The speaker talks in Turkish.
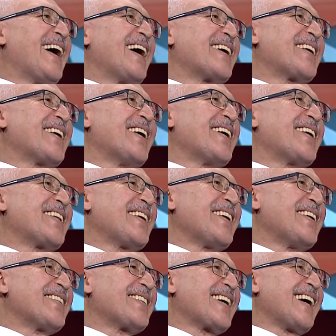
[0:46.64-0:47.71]
Öyle bir açtım ki.
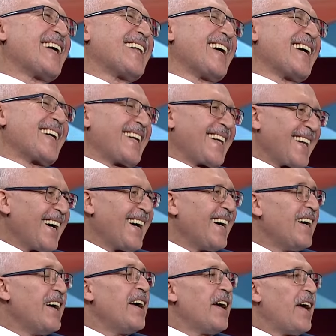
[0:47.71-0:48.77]

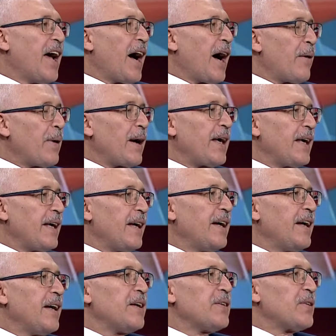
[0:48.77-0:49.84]
Sanki ben bir
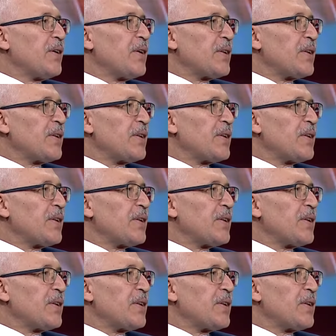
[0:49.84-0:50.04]
adaymışım. He,